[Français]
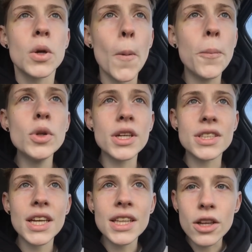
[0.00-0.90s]
au bout d'un
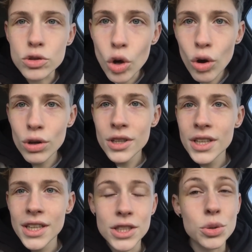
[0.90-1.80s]
certain temps,
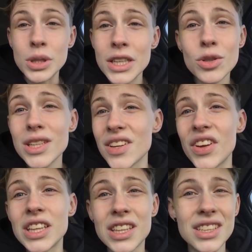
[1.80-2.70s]
et je suis désolé, ça
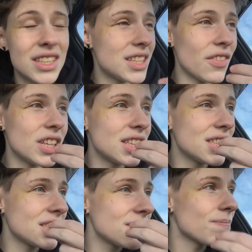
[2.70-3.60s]
va être, ça va être
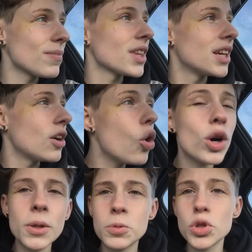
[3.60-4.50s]

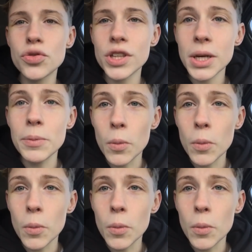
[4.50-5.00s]
horrible ce que je vais dire,